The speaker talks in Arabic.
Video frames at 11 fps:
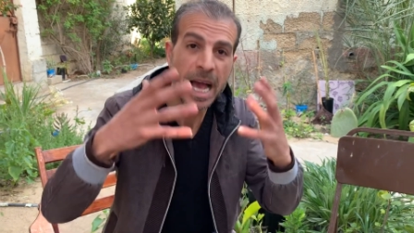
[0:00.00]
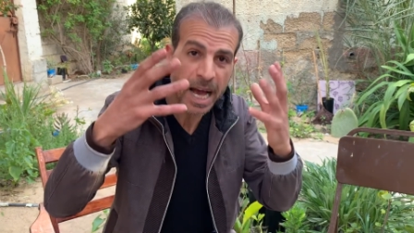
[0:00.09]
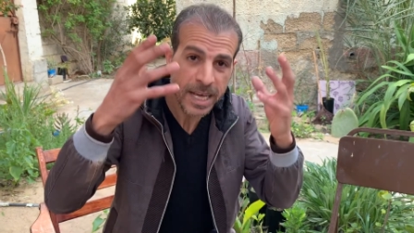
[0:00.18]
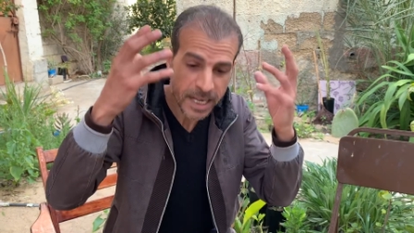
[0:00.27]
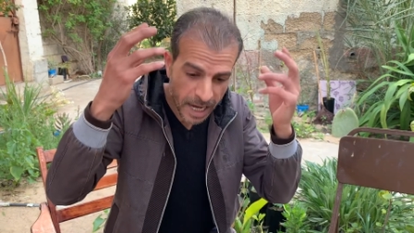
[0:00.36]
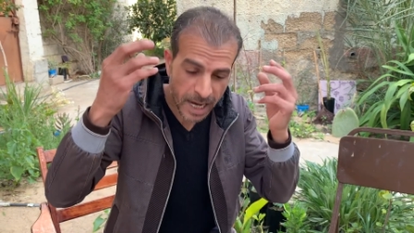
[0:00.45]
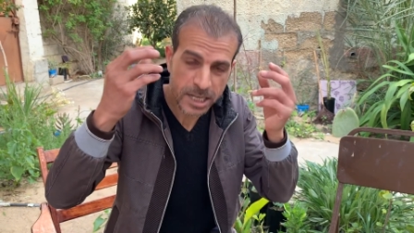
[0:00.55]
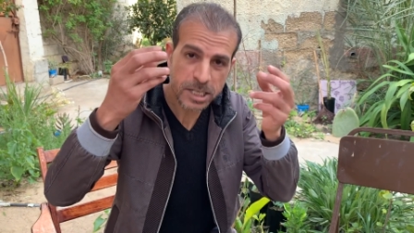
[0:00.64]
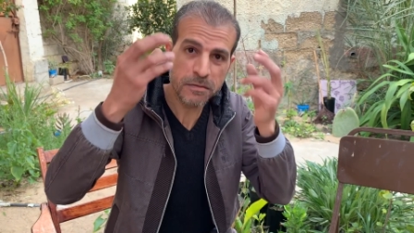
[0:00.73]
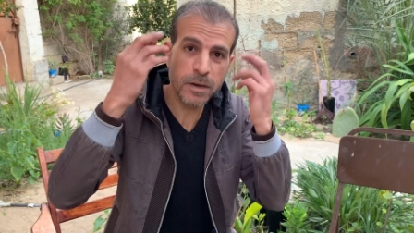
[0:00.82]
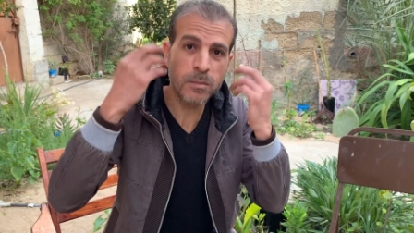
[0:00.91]
أي
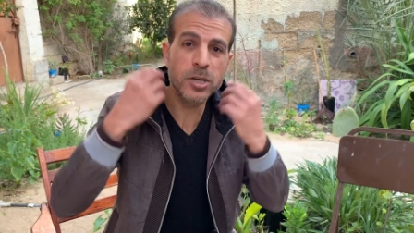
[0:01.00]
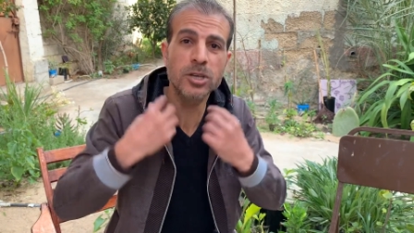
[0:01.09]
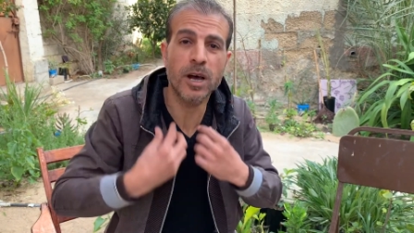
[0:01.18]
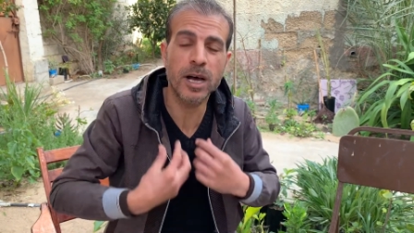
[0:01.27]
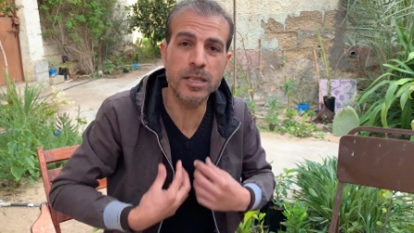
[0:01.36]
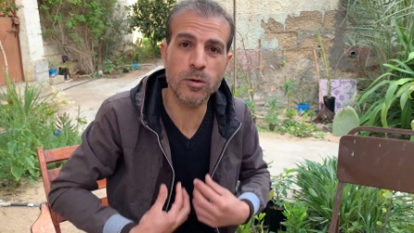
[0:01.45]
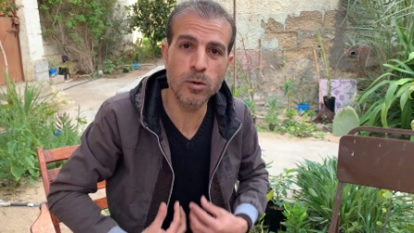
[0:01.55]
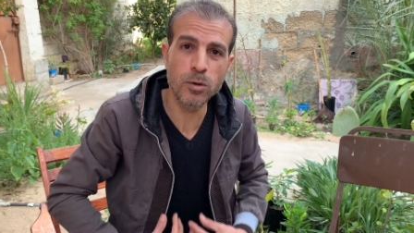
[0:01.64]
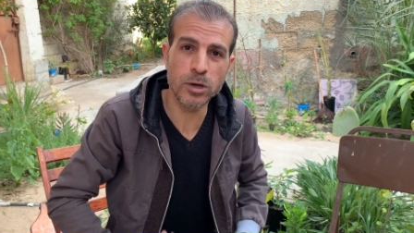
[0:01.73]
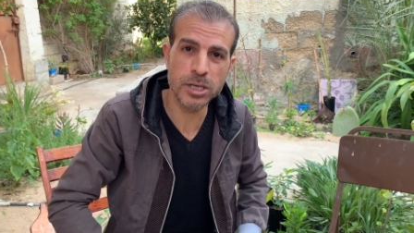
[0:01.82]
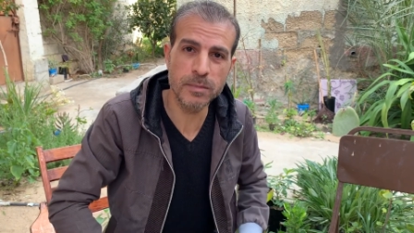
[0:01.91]
حاجة في المجرى هذا
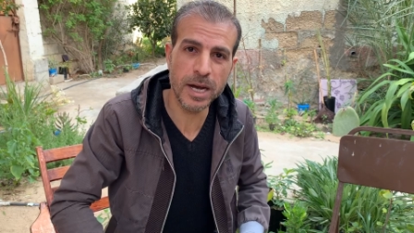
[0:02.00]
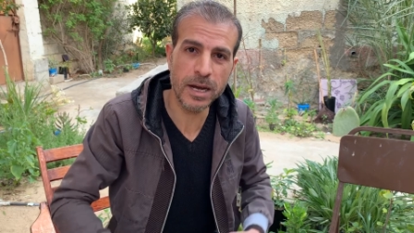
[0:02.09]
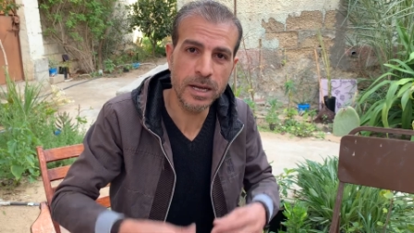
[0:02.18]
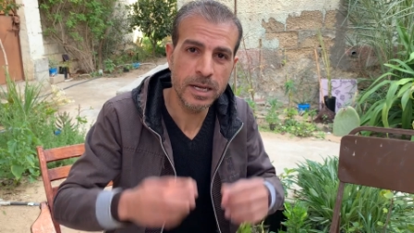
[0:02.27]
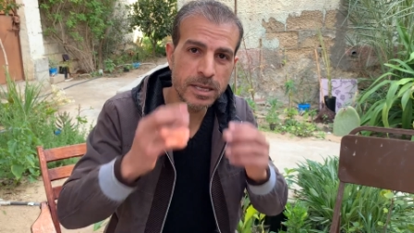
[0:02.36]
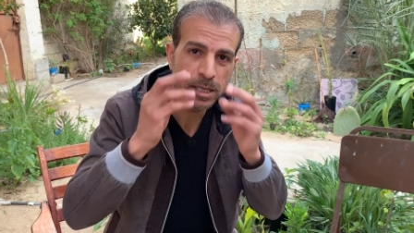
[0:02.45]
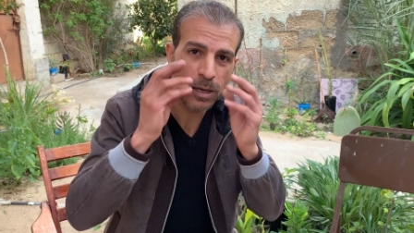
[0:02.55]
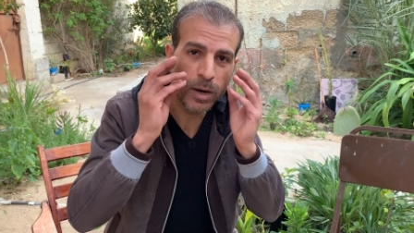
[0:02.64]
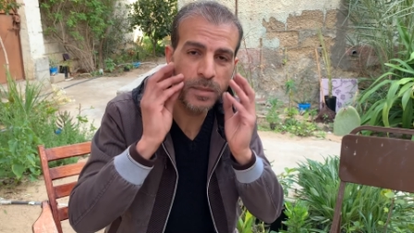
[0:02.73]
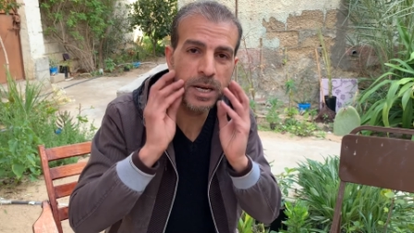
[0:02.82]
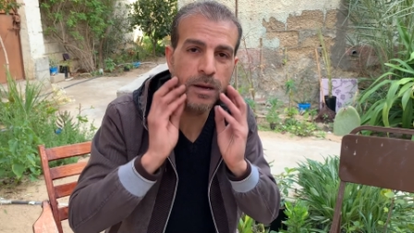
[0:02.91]
كله يا جماعة
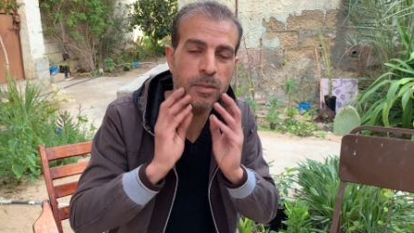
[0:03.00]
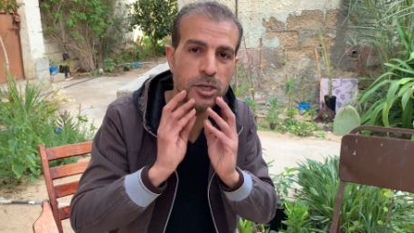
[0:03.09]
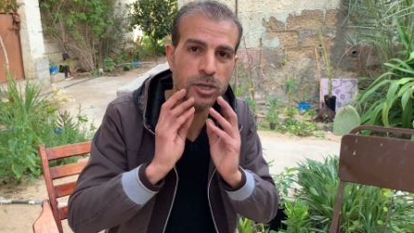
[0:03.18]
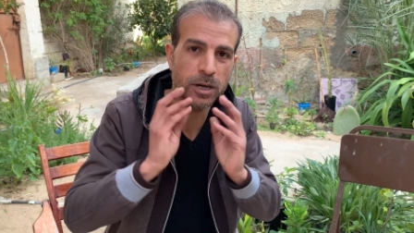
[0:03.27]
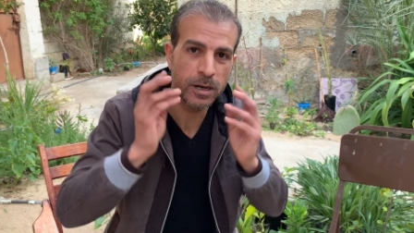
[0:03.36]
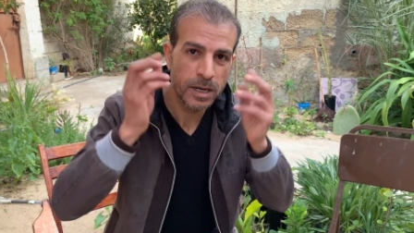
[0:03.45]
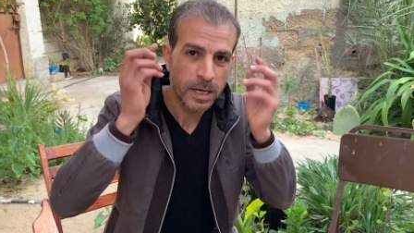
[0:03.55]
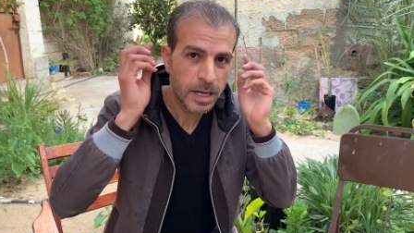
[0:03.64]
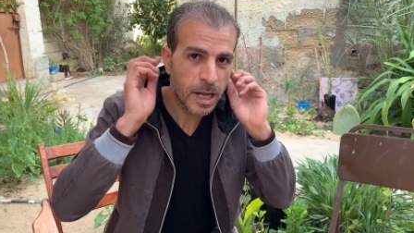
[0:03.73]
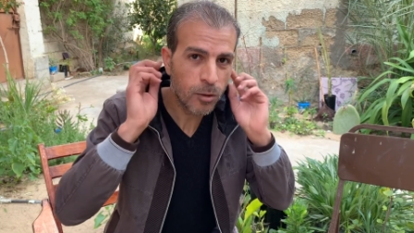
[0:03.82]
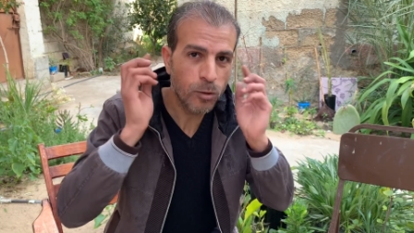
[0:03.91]
سواء من البشرة
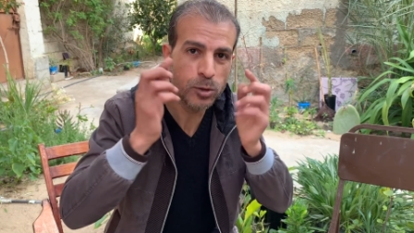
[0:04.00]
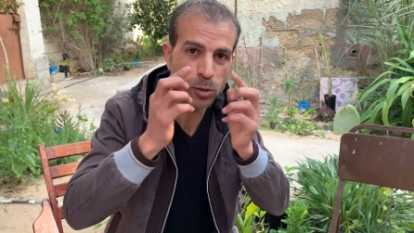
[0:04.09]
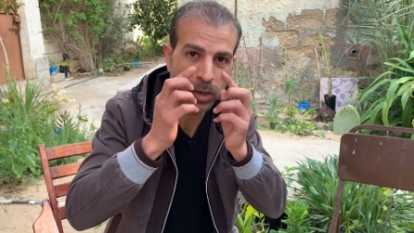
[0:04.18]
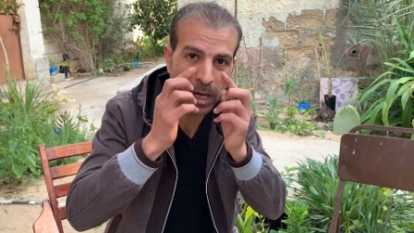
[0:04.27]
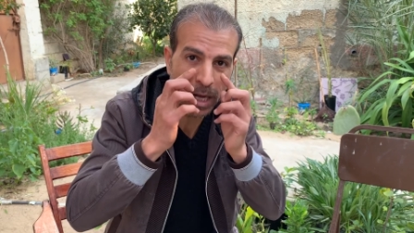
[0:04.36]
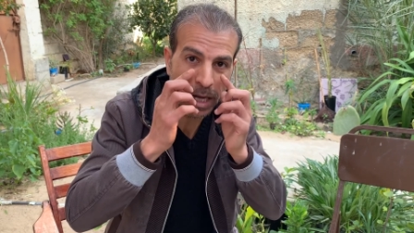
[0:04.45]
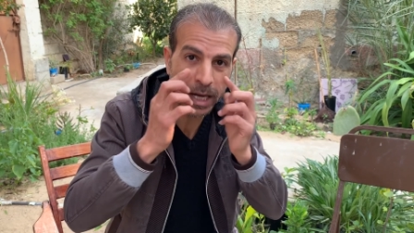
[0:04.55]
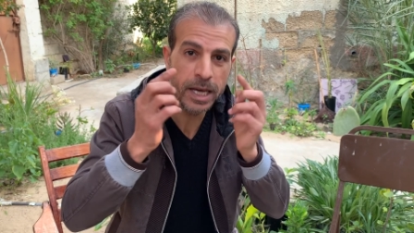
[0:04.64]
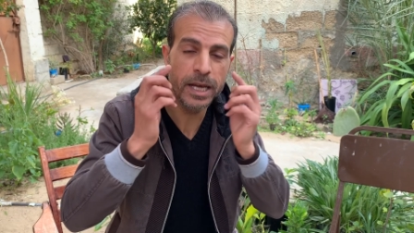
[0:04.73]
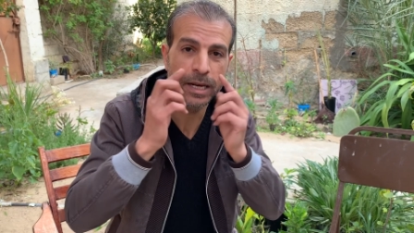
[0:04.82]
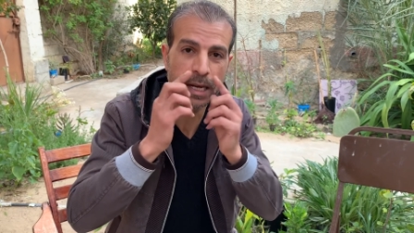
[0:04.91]
للأذن
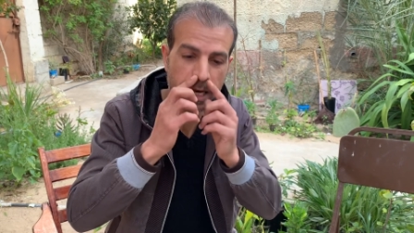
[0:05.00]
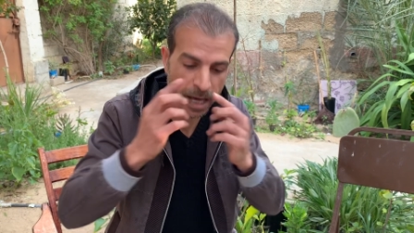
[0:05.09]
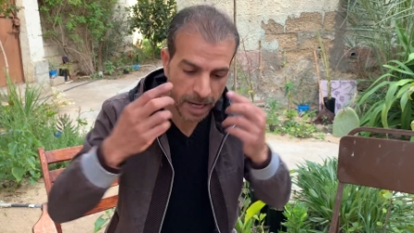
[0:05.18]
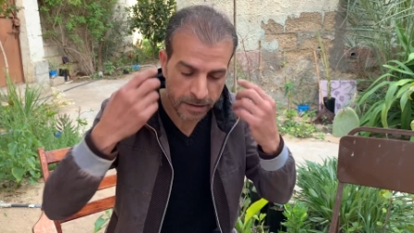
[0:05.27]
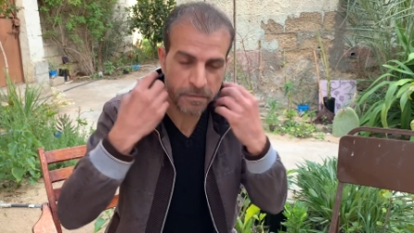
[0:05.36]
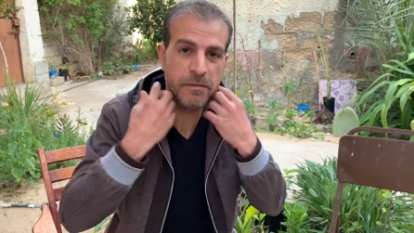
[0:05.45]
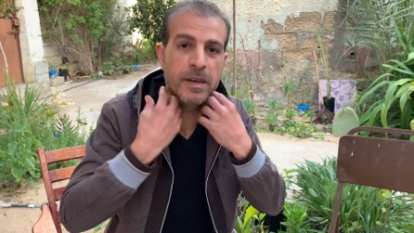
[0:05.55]
للعين للأنف